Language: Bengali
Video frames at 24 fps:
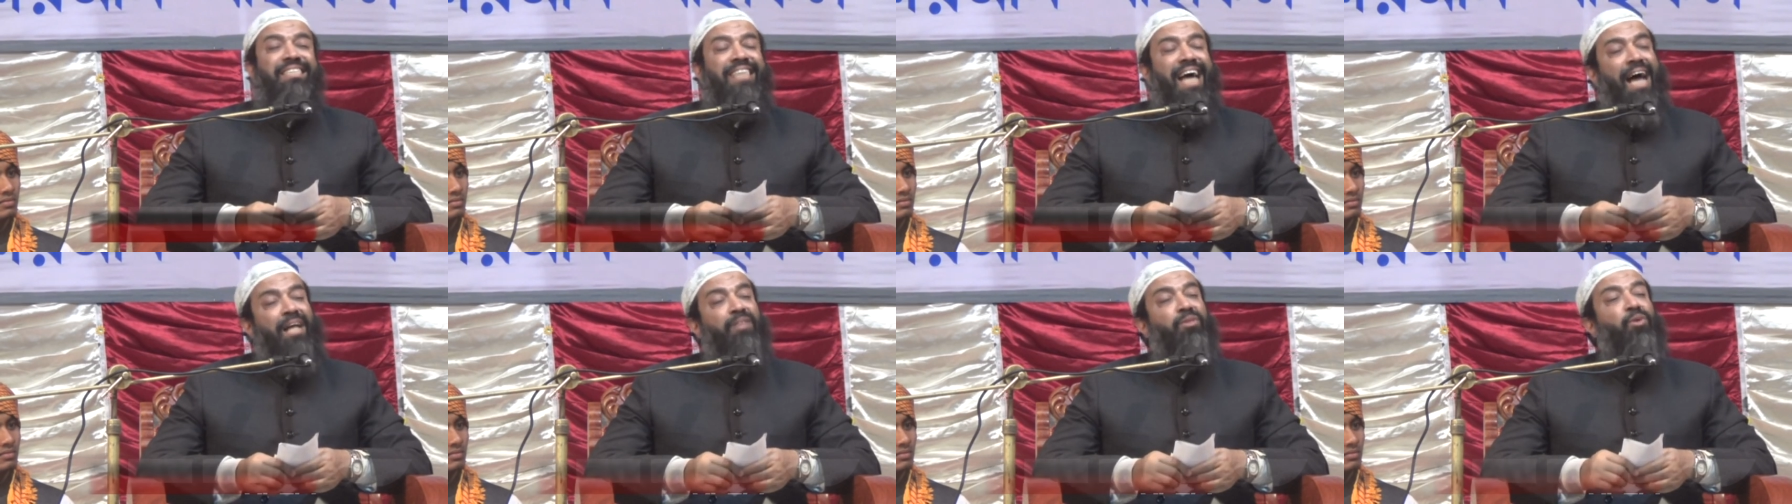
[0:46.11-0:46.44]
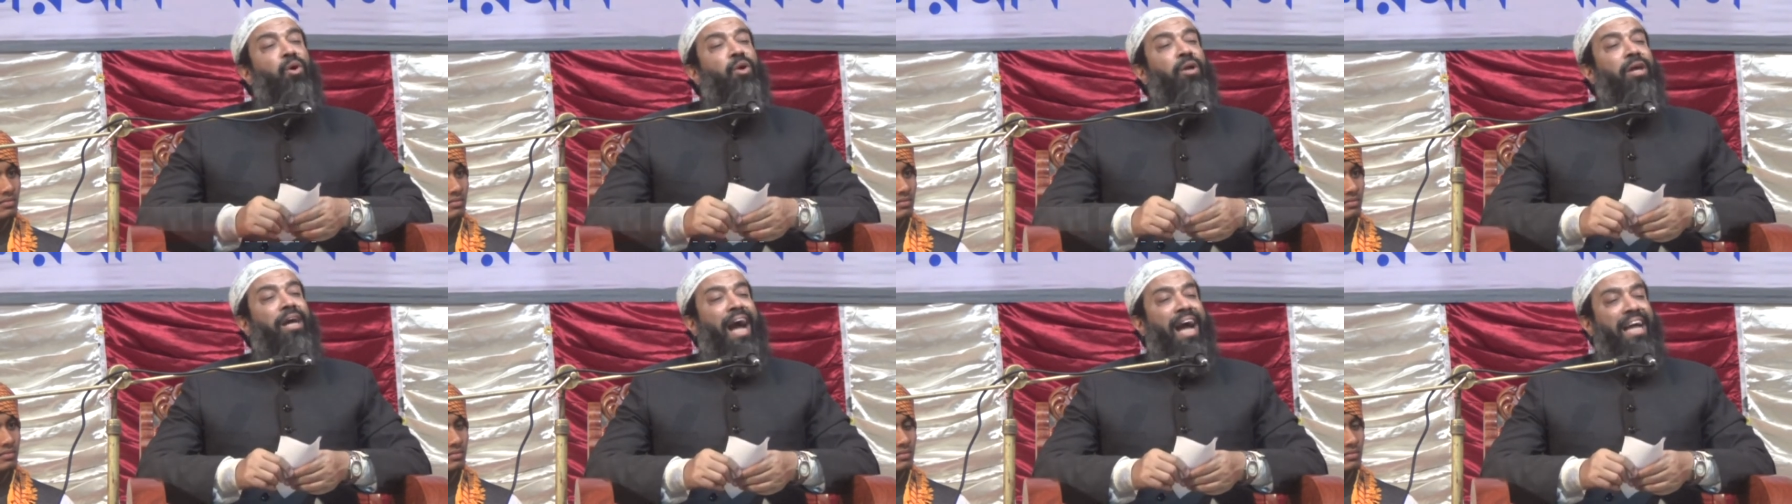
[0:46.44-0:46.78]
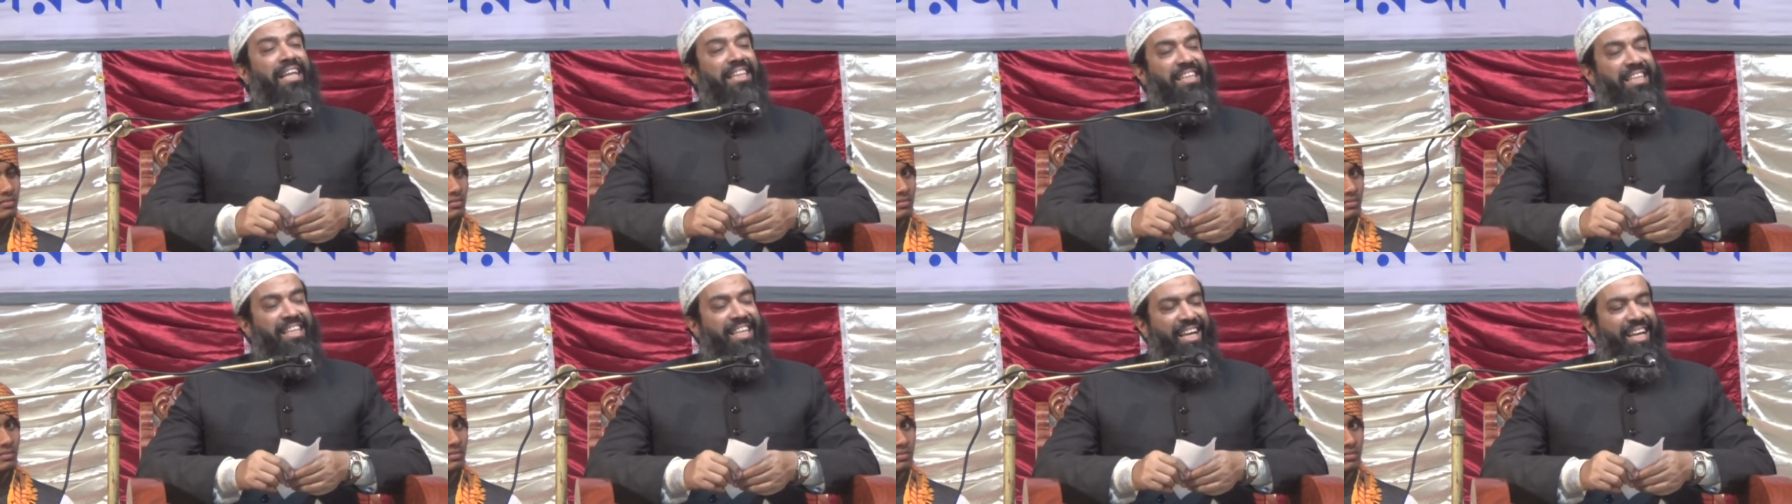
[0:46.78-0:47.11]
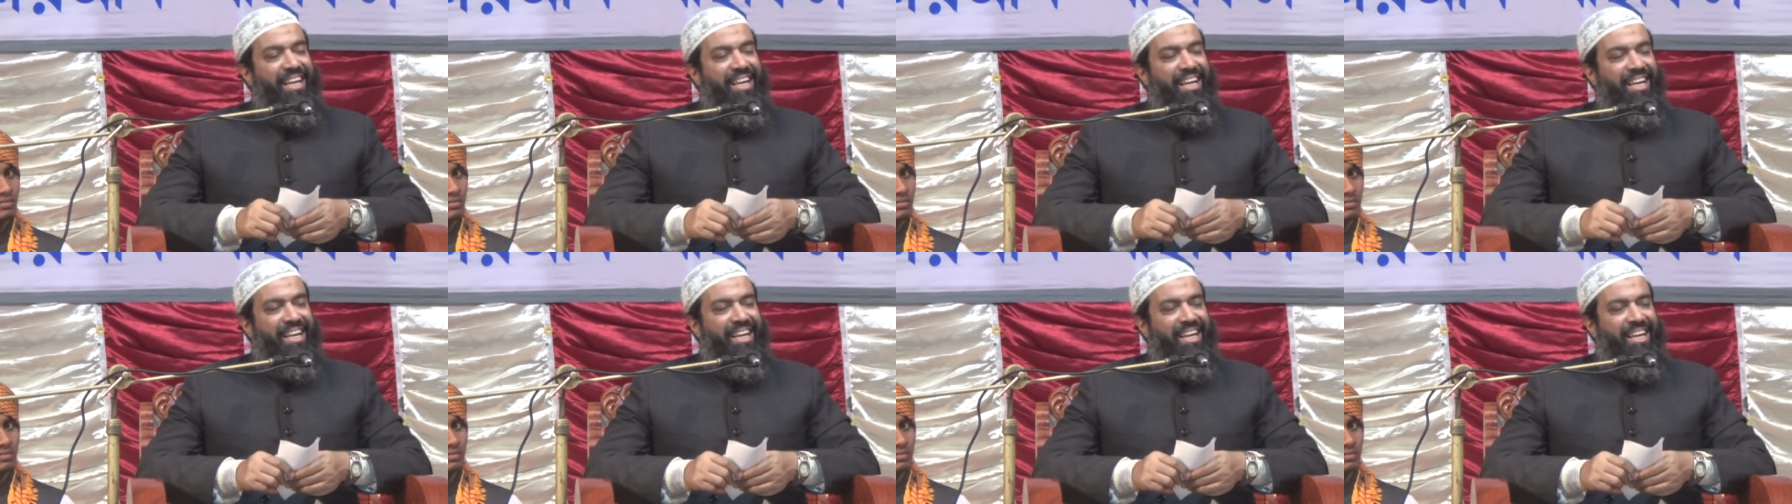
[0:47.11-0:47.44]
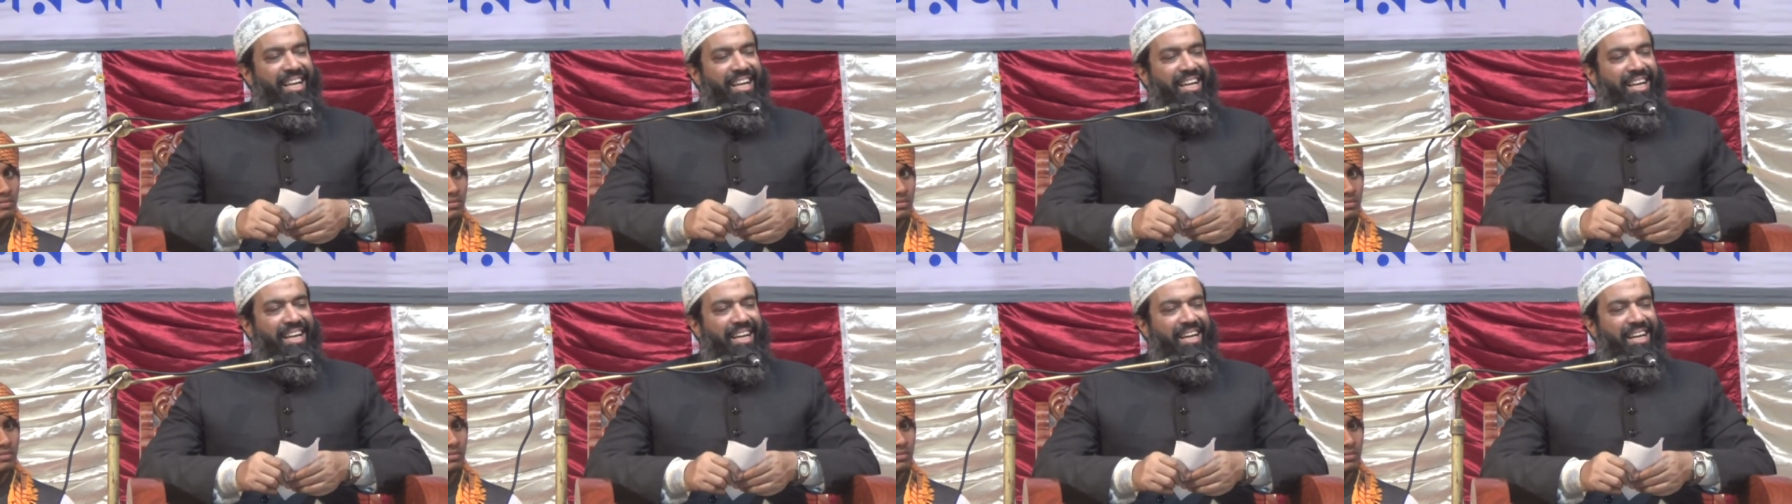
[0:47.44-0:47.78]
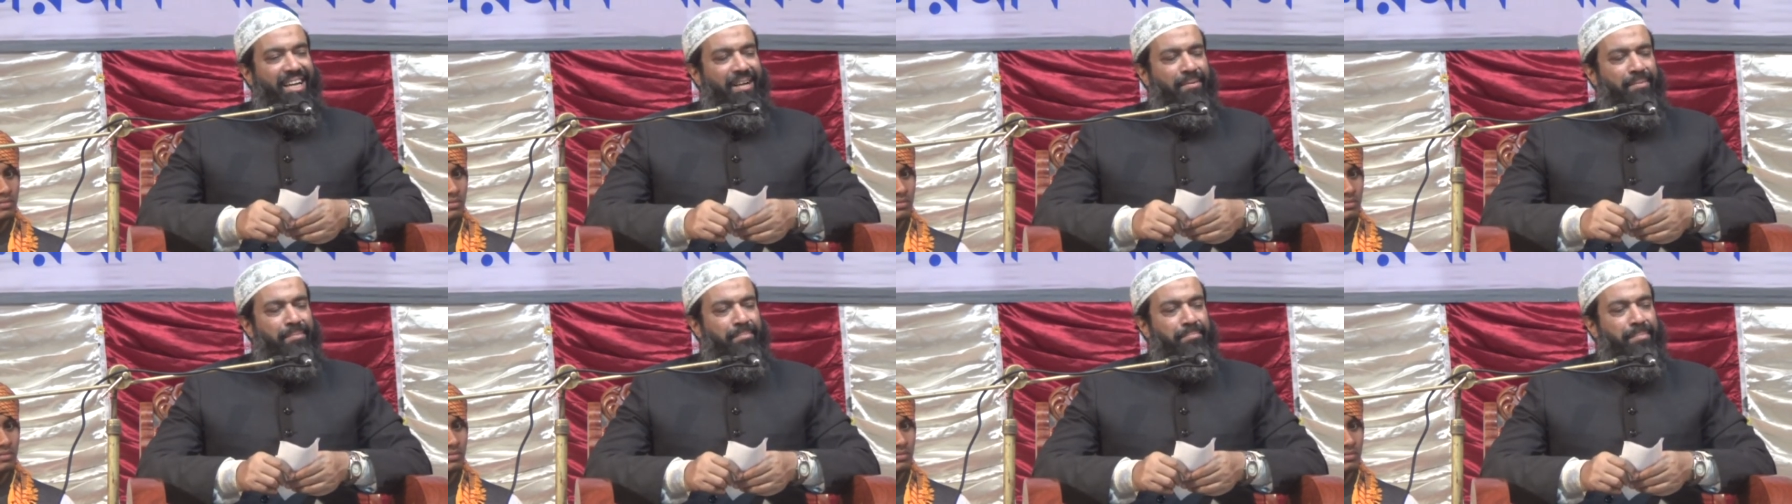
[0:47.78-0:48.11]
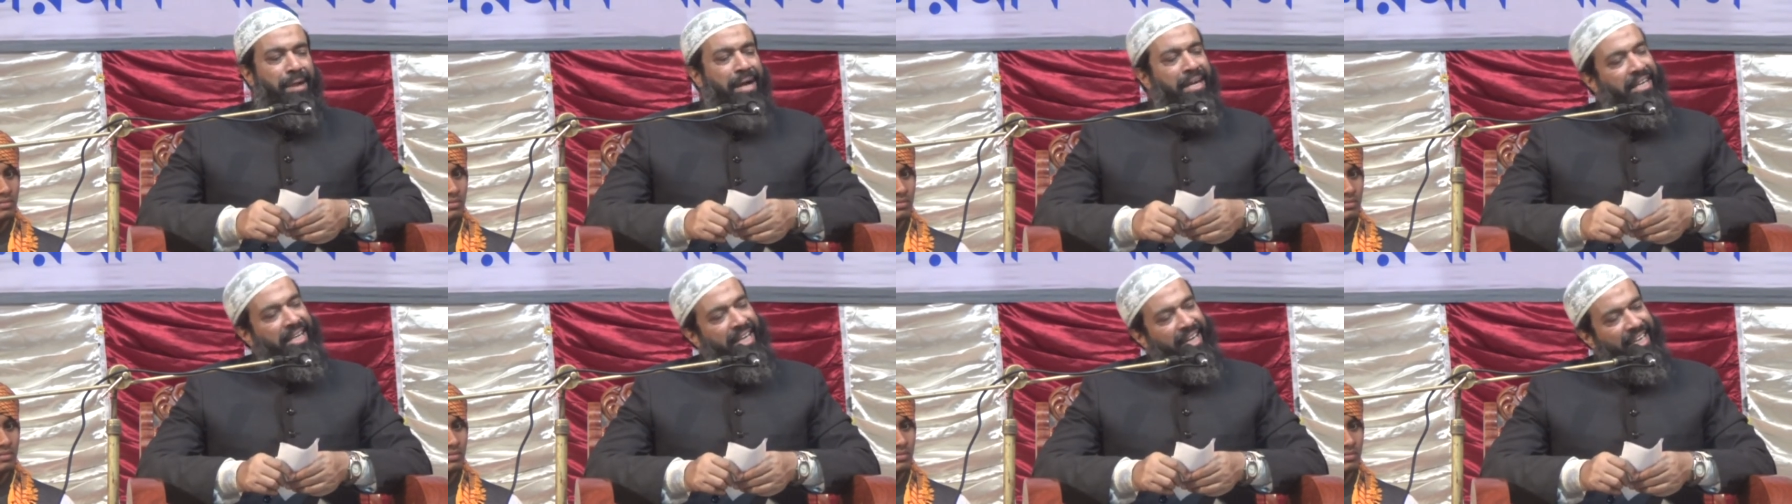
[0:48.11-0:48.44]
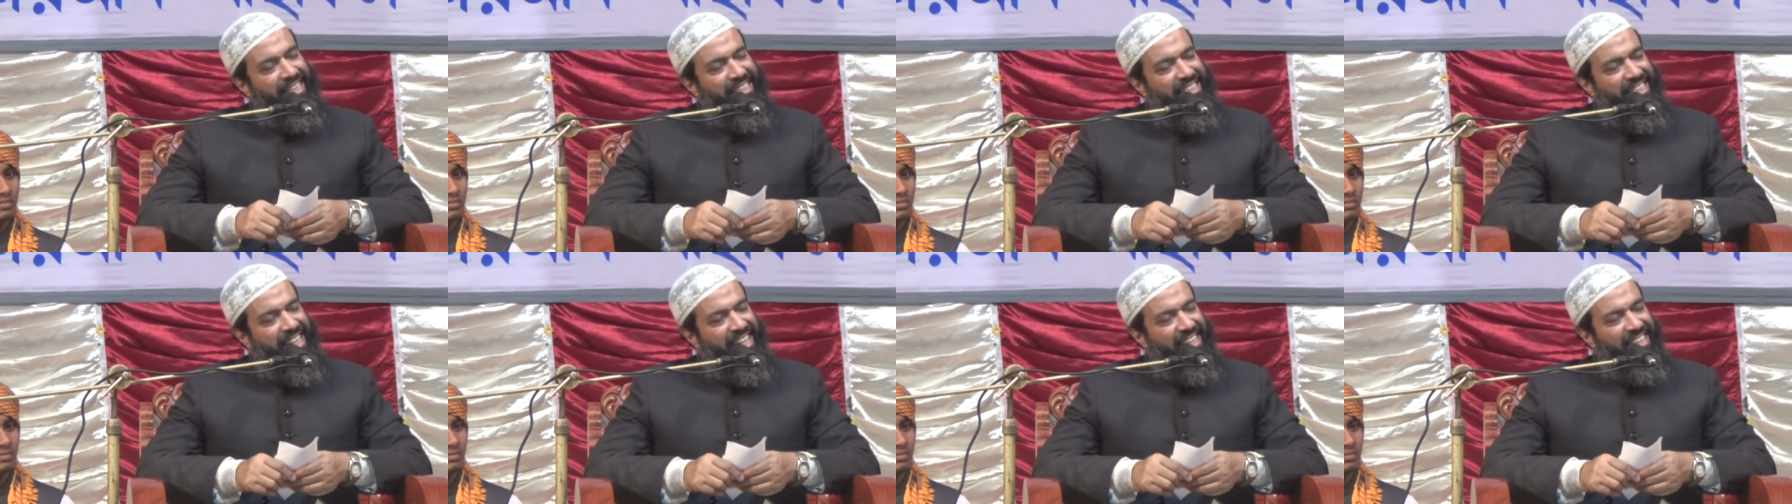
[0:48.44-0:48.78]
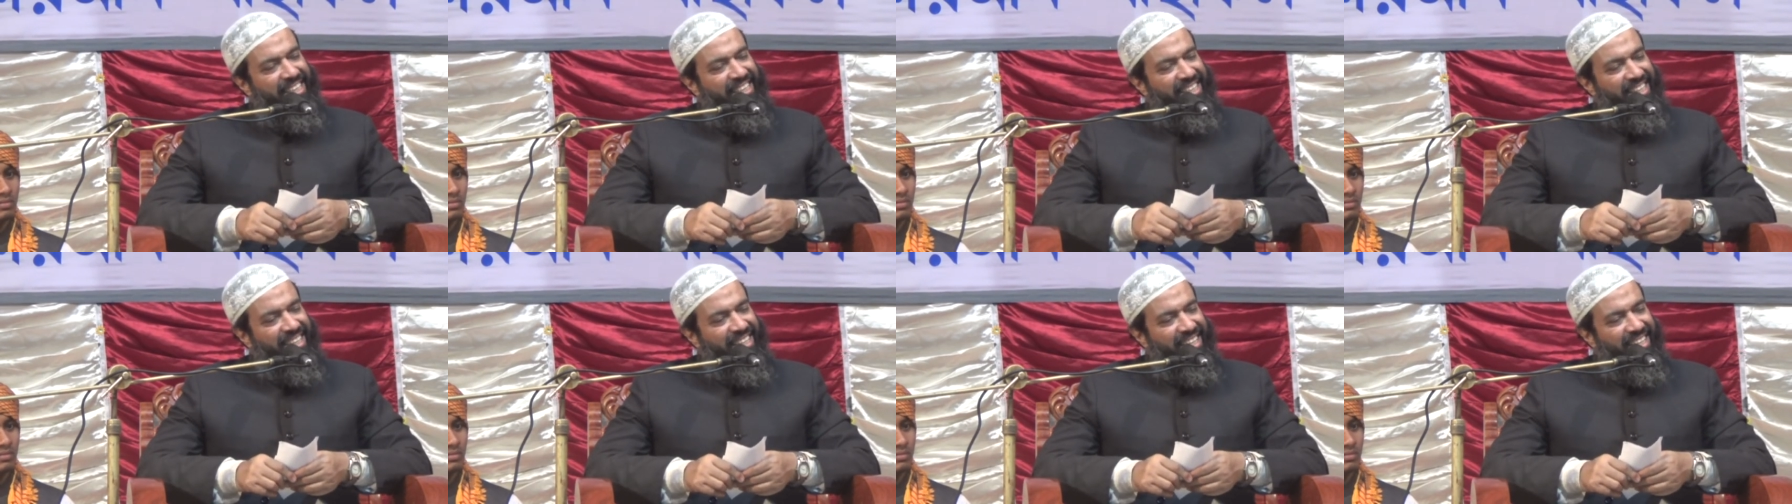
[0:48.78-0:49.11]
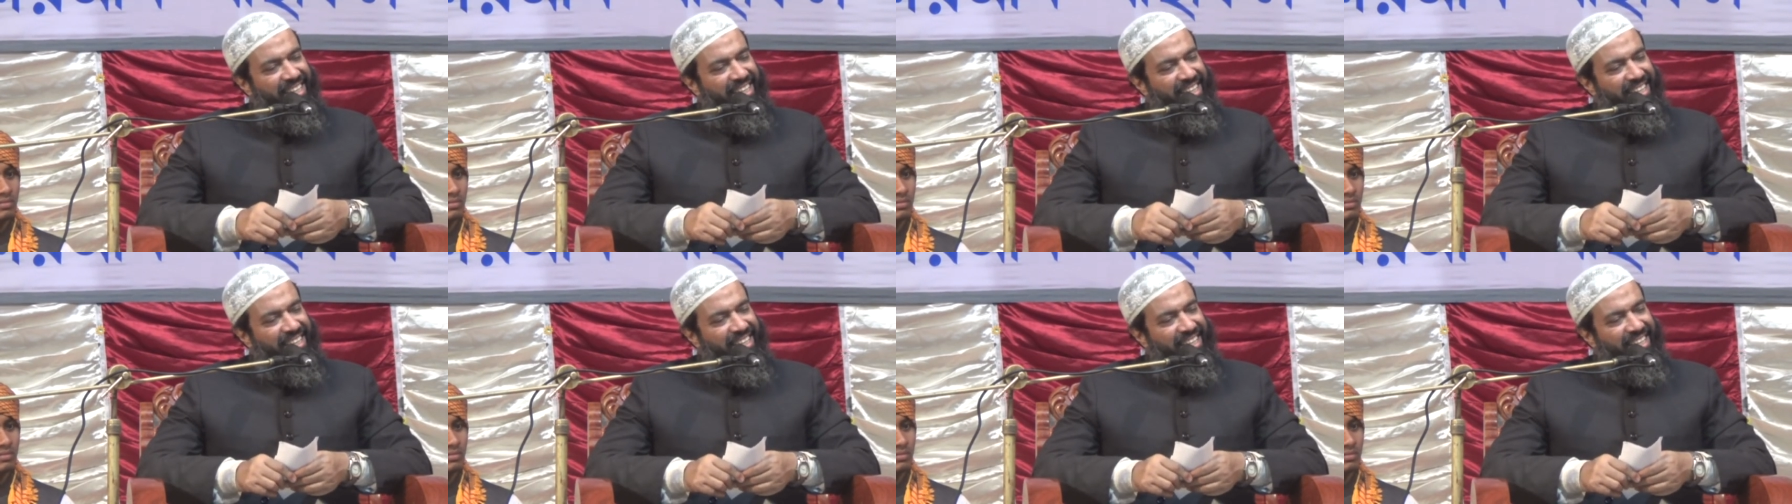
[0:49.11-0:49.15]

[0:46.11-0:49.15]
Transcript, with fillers: চাদর গায়ে দিয়ে মাটি কাটা যায়